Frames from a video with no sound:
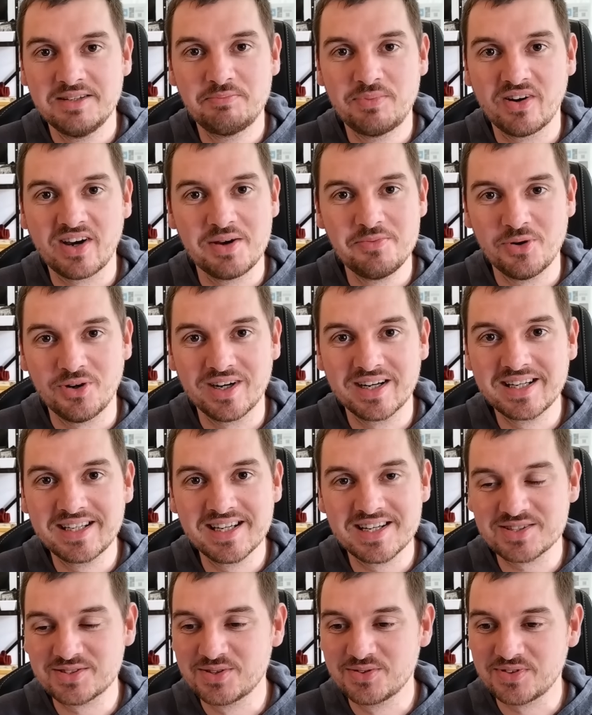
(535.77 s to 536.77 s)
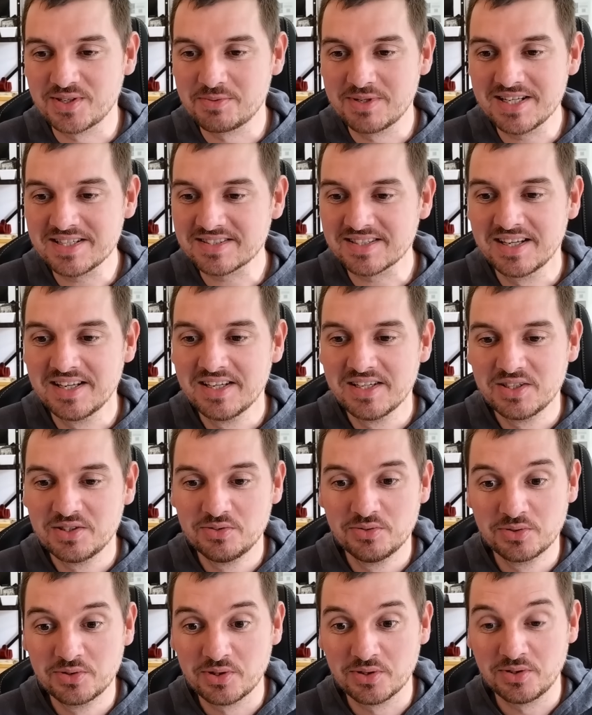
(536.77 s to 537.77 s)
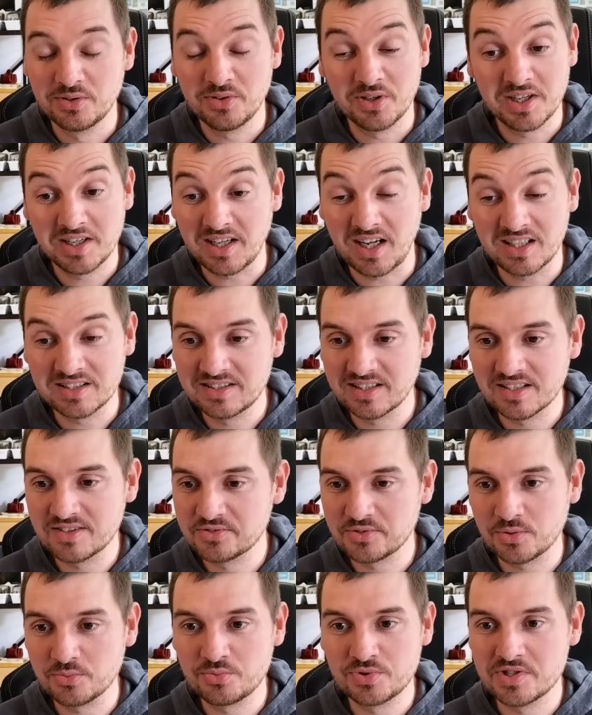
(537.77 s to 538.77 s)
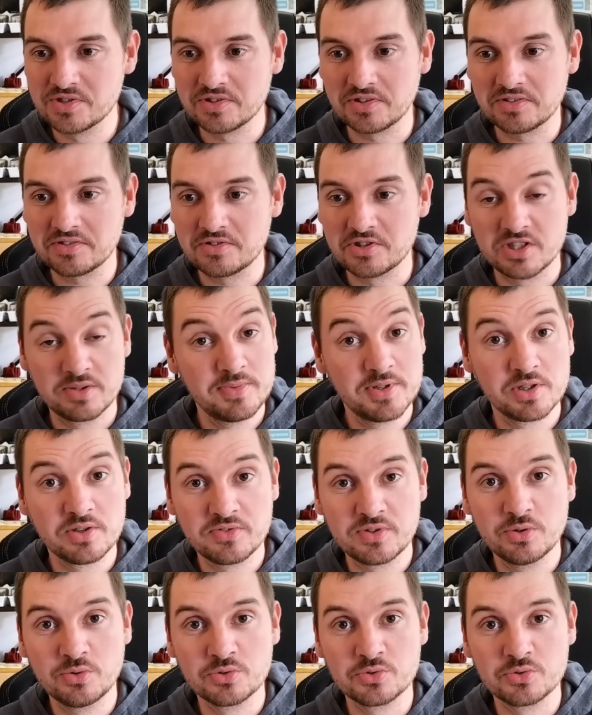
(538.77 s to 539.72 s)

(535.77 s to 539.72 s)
n'est pas vraiment un gage de faiblesse. Donc euh, voilà, intéressant, puissant, j'ai bien envie de le